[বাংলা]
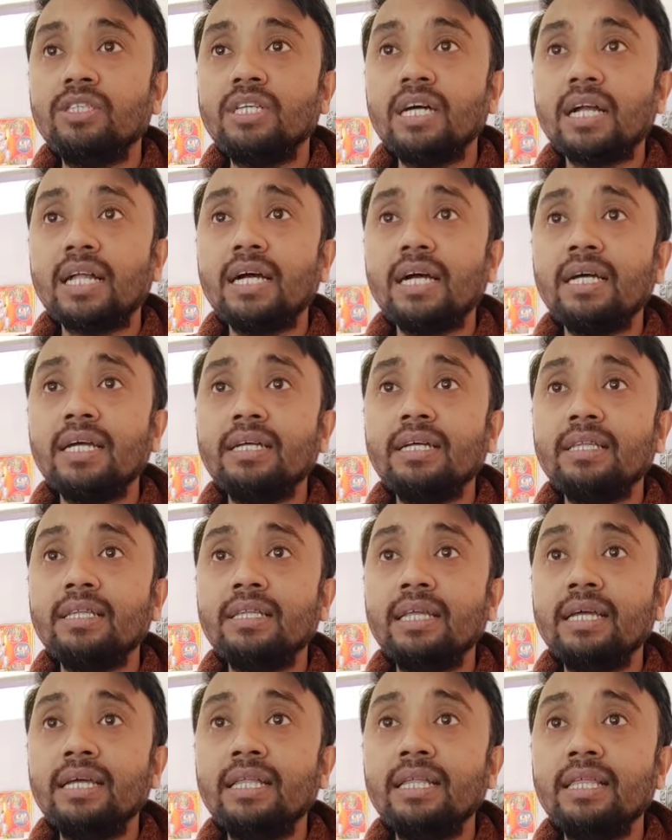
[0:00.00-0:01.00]
যারা
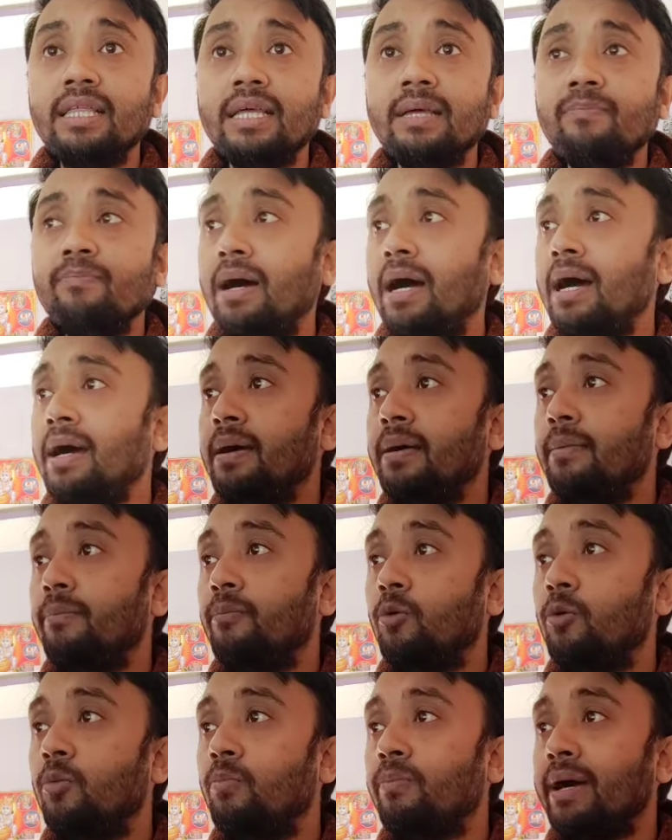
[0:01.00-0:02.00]
দিল্লি বা
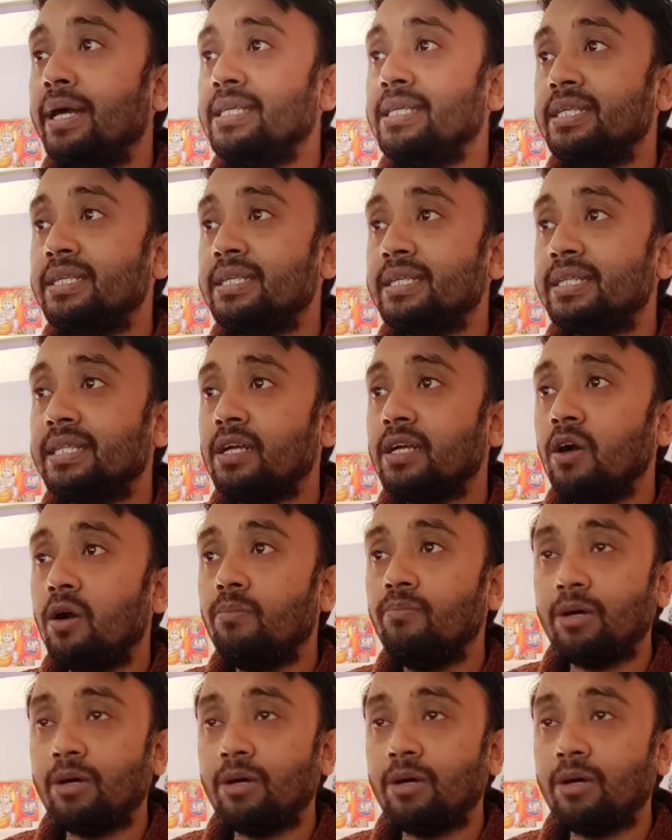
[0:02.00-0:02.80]
মুম্বাই সিটিতে